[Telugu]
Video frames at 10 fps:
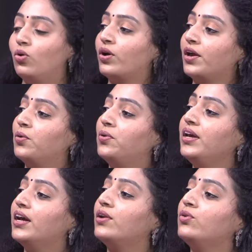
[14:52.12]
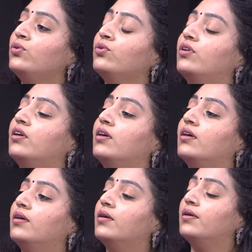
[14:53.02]
ఓకే హుడి గారు
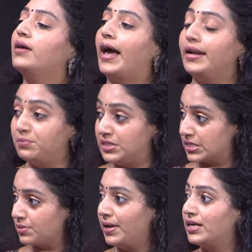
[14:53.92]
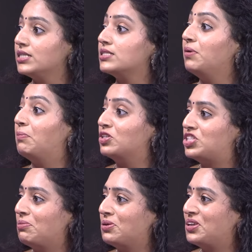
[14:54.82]
యానిమల్స్ కి మెంటలిజం ఎప్పుడు
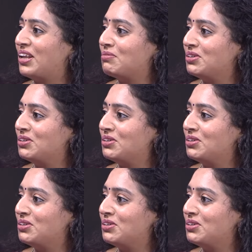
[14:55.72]
చేయబోతున్నారు